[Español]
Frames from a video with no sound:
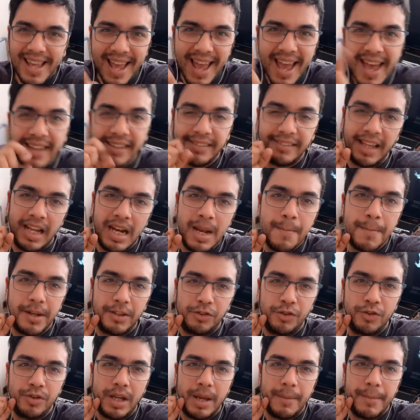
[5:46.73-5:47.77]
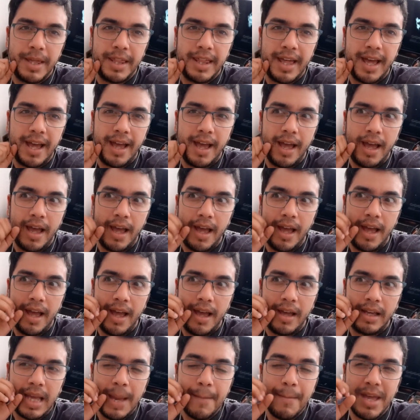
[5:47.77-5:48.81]
Esa es la impresión que me da,
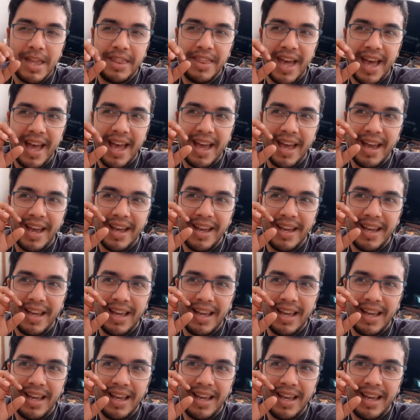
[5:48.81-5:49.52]
que me da